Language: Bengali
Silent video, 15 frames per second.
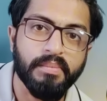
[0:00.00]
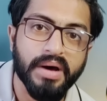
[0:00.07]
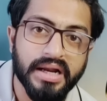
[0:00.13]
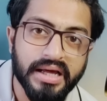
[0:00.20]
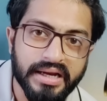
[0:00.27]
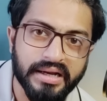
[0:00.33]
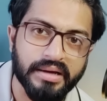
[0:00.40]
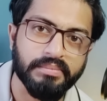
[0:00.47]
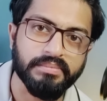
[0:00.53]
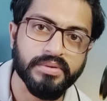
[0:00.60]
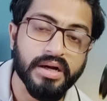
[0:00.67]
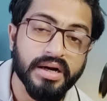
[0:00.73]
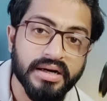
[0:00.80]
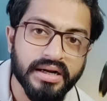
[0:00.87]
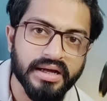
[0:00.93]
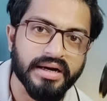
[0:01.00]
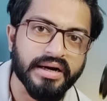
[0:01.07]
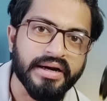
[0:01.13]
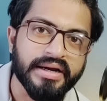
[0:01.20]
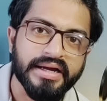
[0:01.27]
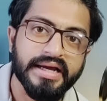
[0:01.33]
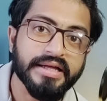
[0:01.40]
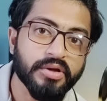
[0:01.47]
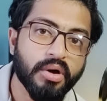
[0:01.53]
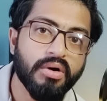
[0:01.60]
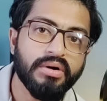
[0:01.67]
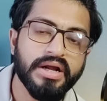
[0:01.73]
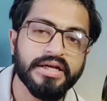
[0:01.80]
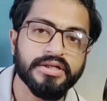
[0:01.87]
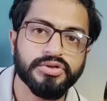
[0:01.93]
মালায়ালাম কন্নার এ
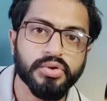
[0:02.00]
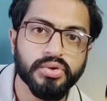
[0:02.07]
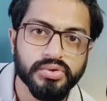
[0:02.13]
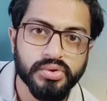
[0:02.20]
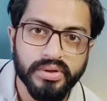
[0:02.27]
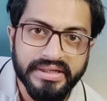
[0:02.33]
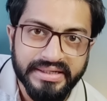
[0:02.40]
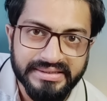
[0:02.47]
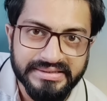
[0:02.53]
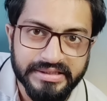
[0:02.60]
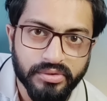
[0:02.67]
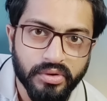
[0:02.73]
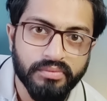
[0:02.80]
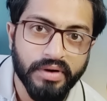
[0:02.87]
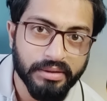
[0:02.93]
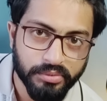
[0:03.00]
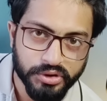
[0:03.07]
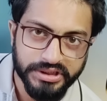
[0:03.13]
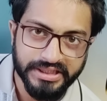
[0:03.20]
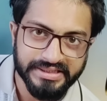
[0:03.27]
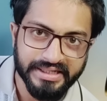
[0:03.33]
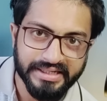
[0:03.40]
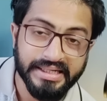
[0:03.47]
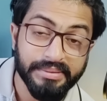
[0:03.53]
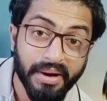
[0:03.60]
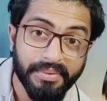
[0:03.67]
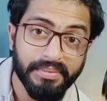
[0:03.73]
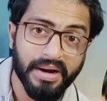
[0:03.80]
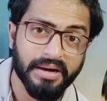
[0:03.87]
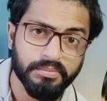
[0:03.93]
ধরনের ছোট ছোট ইন্ডাস্ট্রিগুলো ভাগ বসিয়েছে
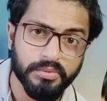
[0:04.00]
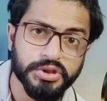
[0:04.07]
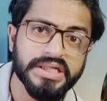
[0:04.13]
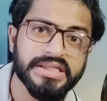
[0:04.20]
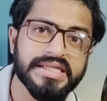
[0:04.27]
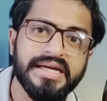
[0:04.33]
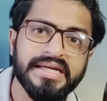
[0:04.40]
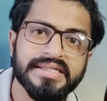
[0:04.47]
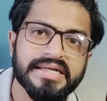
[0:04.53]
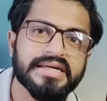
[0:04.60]
কিভাবে ভাগ বসিয়েছে